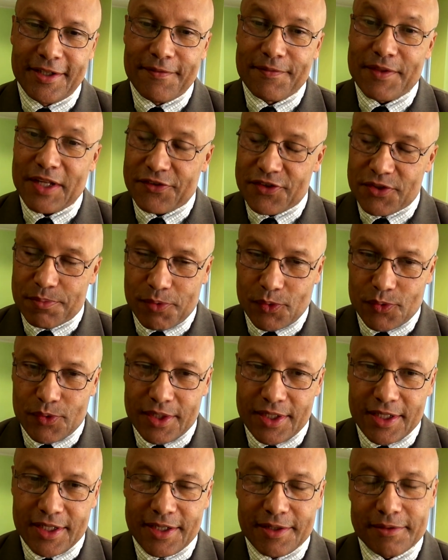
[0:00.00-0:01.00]
nasz
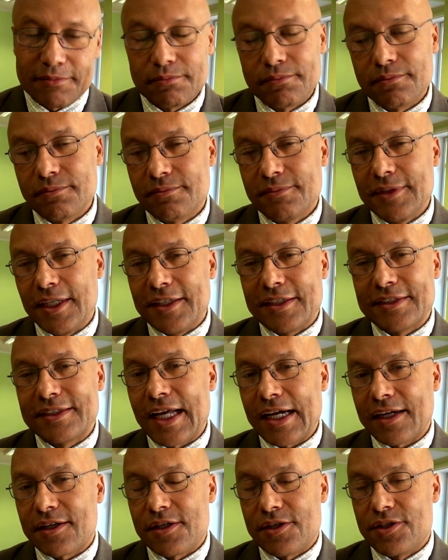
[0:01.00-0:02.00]
wspólny
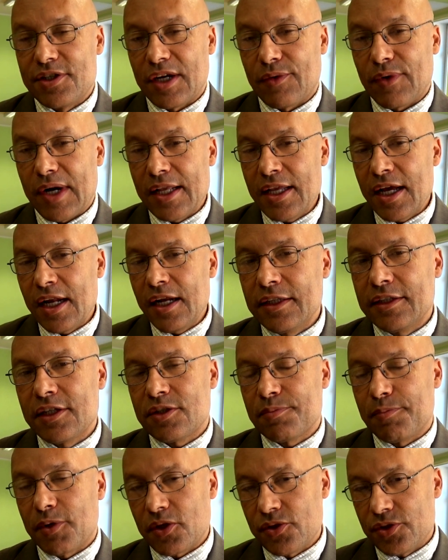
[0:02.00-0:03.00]
zakres działań,
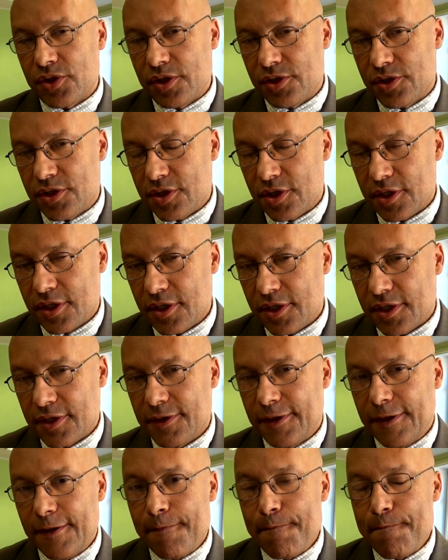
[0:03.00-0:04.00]
też prosić e,
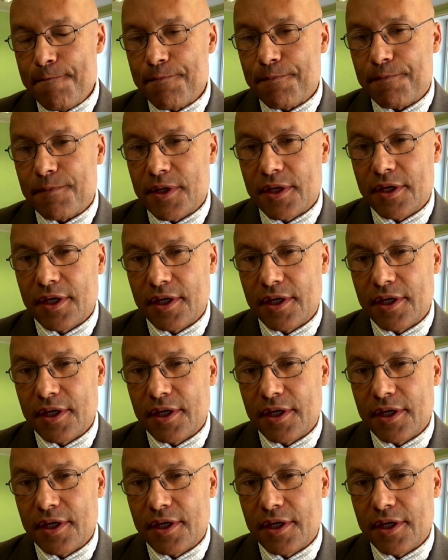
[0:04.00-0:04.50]
e,